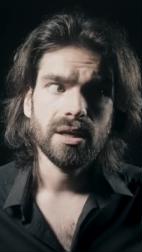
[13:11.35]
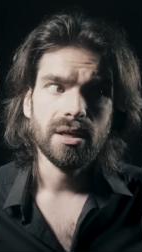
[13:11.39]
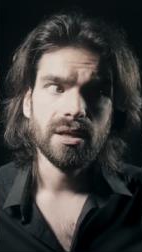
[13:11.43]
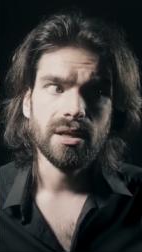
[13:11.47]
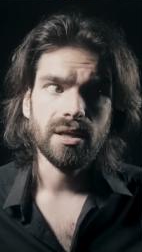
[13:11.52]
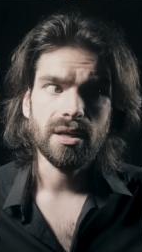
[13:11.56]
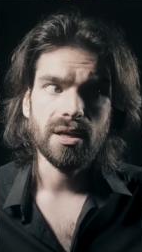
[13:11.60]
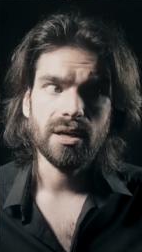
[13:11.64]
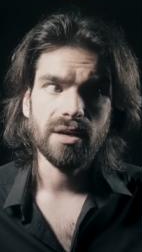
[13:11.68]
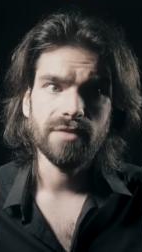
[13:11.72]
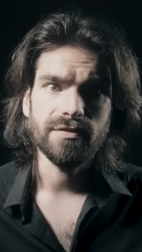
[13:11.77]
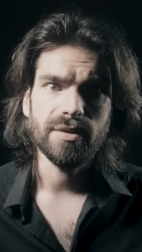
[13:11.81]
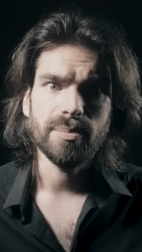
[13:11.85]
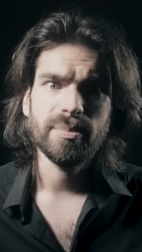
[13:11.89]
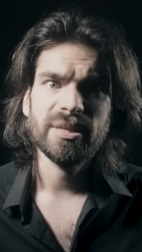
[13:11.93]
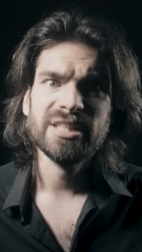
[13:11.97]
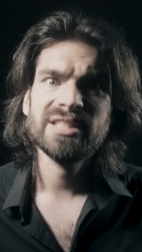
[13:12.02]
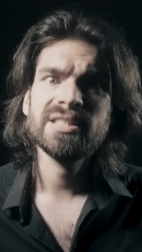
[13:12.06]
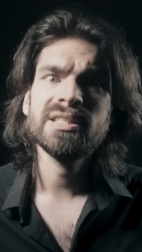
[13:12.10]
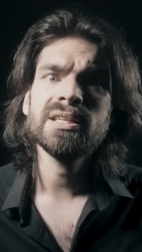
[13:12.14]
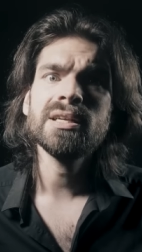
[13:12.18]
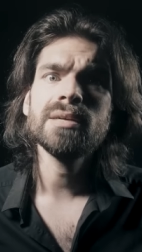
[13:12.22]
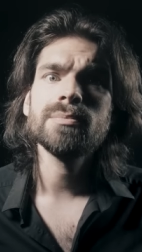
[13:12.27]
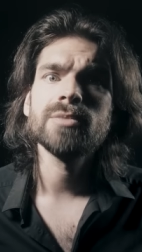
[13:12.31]
et elle n'avait pas
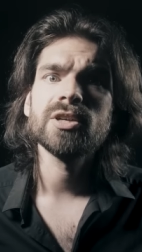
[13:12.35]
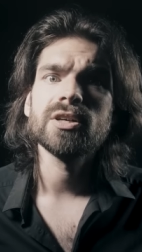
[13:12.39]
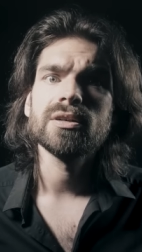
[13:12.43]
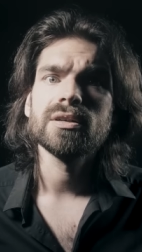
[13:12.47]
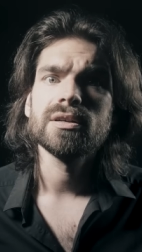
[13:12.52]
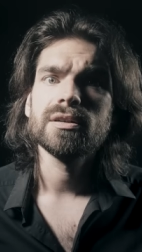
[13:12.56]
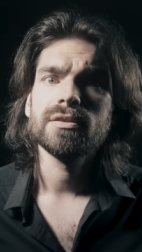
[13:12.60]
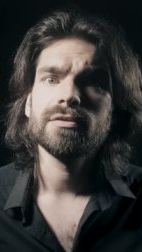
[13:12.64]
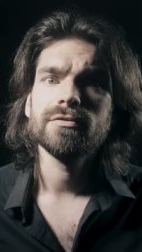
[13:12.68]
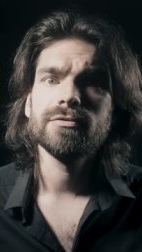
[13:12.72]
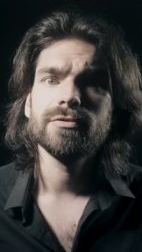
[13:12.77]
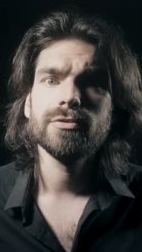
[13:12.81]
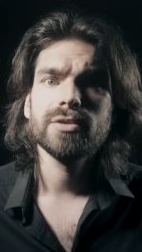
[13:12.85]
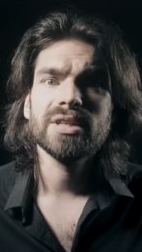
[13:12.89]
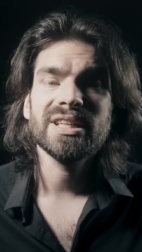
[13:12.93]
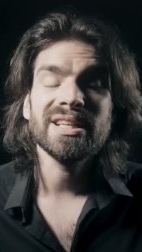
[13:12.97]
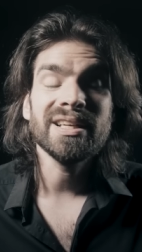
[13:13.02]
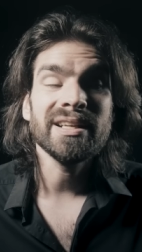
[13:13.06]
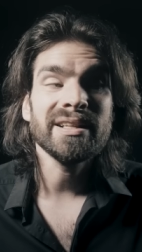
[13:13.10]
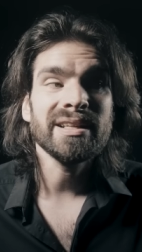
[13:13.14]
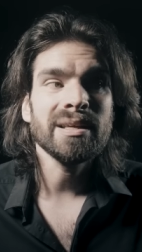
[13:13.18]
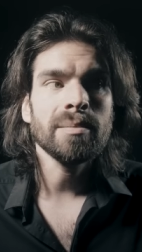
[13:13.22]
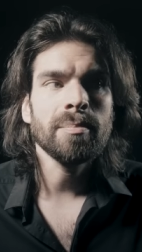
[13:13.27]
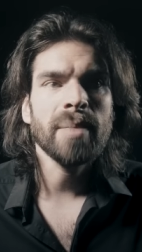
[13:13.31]
de cible, vu
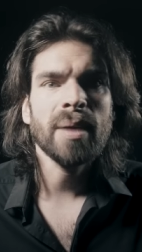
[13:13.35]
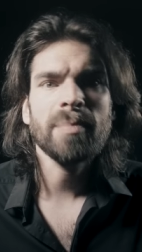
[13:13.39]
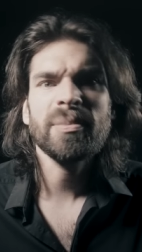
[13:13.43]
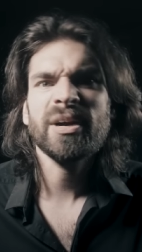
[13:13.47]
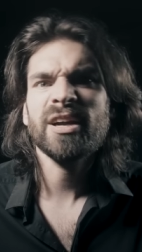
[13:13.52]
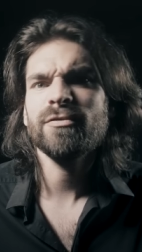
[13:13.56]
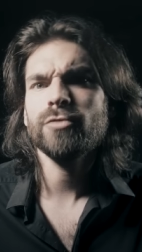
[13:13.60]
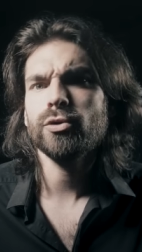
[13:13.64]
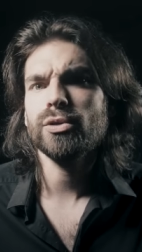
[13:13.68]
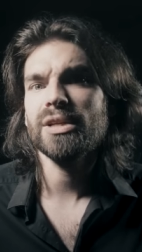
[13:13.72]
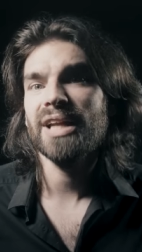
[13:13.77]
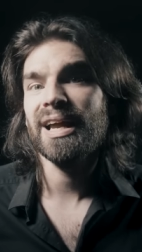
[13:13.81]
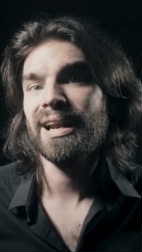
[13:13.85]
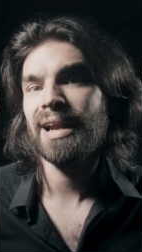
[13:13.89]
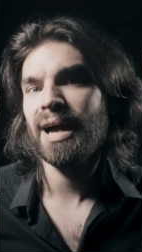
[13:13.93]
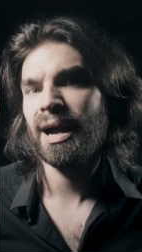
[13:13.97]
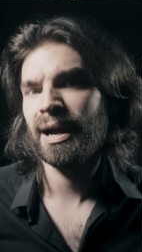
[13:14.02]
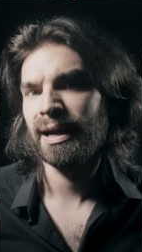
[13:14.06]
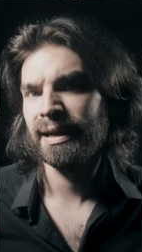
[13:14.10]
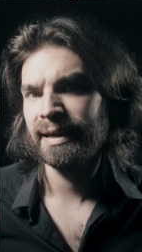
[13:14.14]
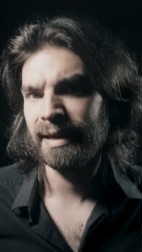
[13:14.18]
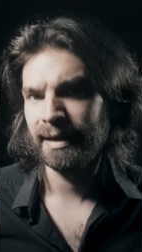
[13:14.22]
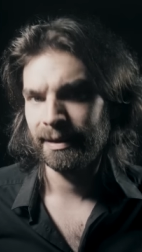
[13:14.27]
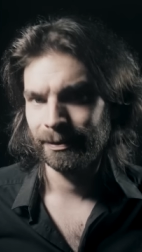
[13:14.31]
qu'il n'était pas prévu de la
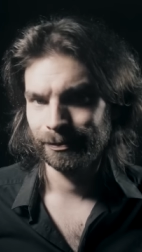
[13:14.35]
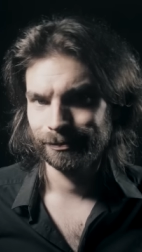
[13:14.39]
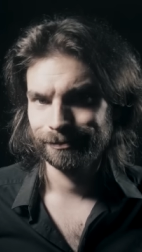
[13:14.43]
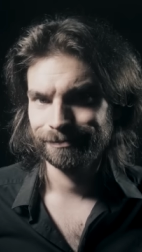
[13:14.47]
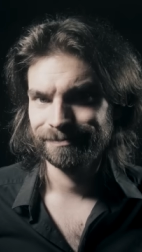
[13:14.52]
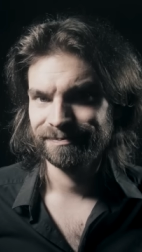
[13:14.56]
larguer.